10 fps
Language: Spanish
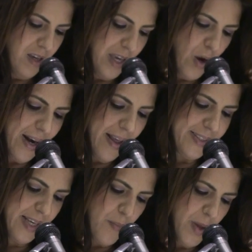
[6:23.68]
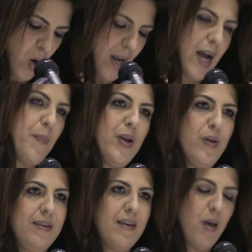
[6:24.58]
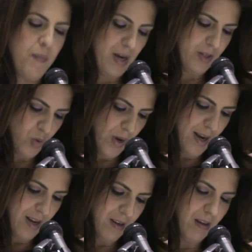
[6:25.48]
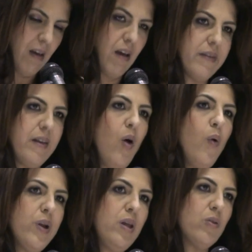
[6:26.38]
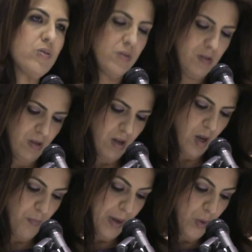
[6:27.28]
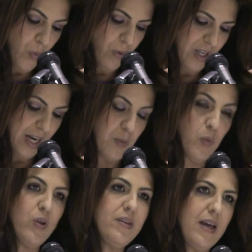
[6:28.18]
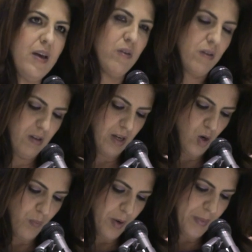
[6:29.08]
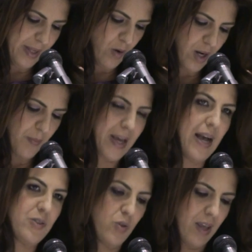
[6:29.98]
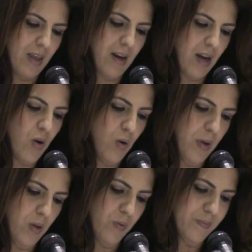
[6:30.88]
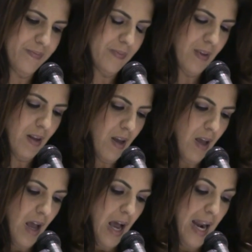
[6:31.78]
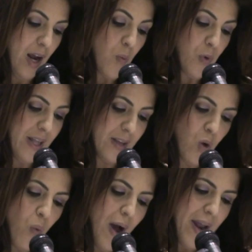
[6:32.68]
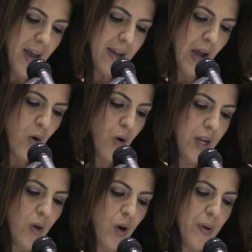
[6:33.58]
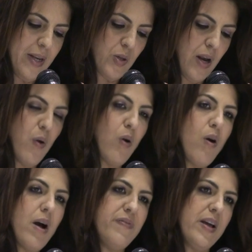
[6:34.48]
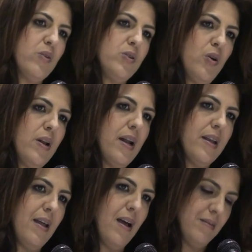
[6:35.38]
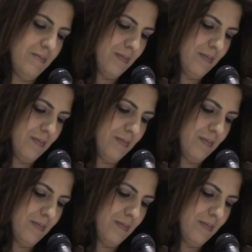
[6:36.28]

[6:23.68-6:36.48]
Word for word: Quiero agradecer a mis colegas periodistas en Venezuela, en Estados Unidos, en Perú y en el mundo entero que no permitieron que mi caso quedara en el olvido. A la comunidad cubana que ha acogido a los venezolanos con afecto y solidaridad.